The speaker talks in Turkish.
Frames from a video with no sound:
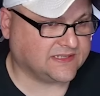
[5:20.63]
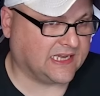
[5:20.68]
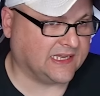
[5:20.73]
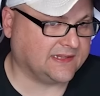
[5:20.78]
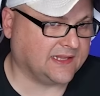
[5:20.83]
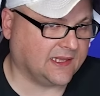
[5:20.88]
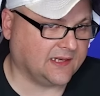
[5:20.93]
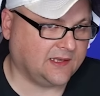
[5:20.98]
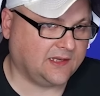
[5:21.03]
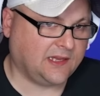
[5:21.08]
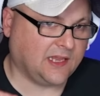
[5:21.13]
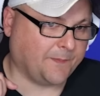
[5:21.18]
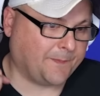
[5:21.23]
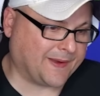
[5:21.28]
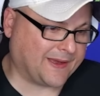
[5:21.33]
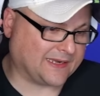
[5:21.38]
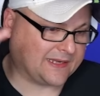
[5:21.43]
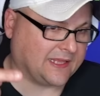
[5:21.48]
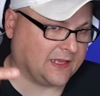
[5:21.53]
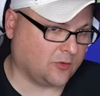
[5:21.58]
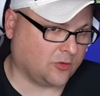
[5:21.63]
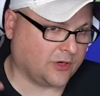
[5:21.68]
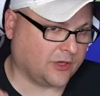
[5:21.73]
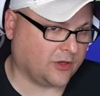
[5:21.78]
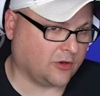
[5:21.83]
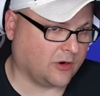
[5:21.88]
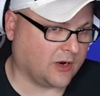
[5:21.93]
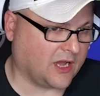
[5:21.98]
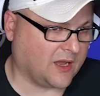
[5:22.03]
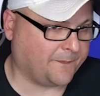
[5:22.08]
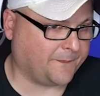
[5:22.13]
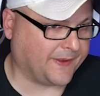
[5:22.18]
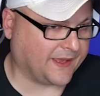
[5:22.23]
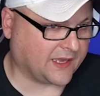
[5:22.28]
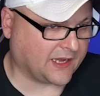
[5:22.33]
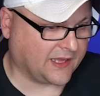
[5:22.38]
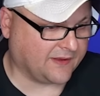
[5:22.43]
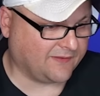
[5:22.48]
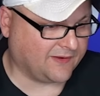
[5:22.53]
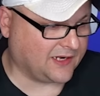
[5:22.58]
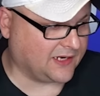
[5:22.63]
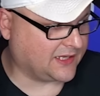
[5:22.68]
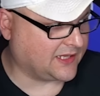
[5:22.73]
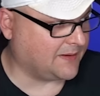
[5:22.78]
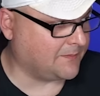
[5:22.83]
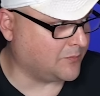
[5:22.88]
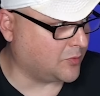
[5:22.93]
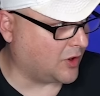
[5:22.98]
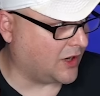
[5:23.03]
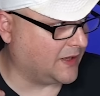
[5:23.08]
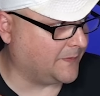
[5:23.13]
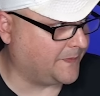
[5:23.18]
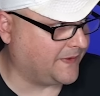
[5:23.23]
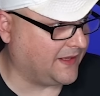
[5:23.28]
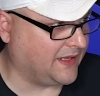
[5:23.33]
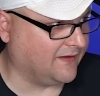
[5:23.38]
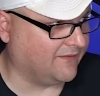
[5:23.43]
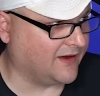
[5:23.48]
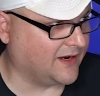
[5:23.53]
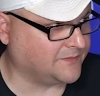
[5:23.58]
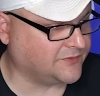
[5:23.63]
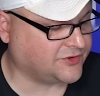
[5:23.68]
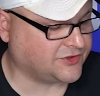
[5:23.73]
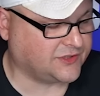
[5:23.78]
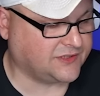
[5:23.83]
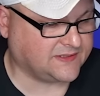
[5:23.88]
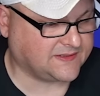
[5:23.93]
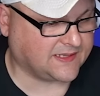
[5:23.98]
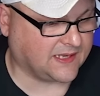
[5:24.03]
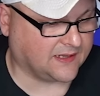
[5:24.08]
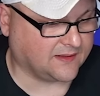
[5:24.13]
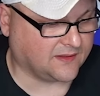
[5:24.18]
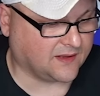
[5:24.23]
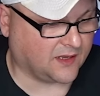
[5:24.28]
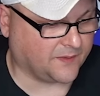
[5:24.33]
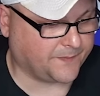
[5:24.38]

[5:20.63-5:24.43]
Zaten yaparken ona göre APK'yı verirken bu IP ile vermiştiniz kendi